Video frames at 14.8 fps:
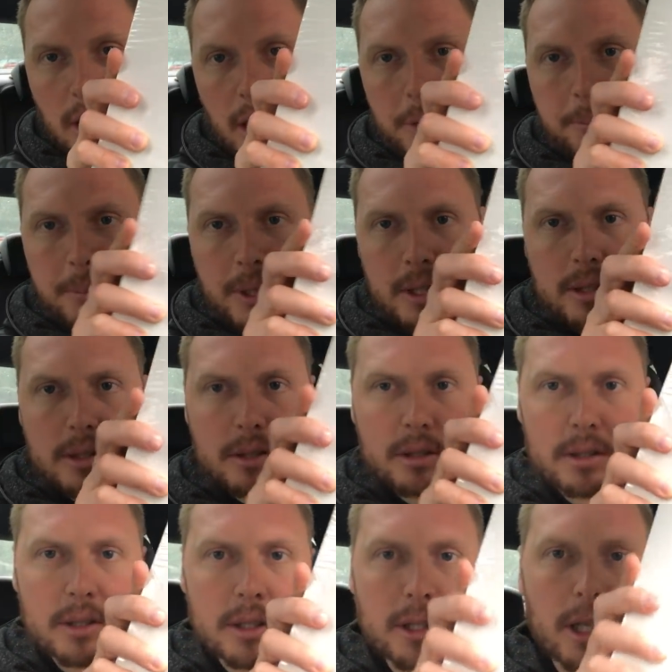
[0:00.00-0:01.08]
iPad
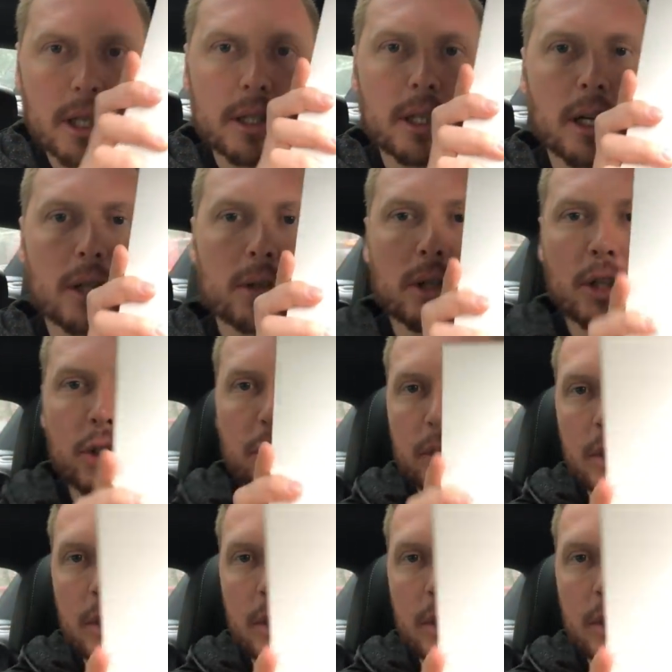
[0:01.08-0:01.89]
и так далее. Ну, конечно,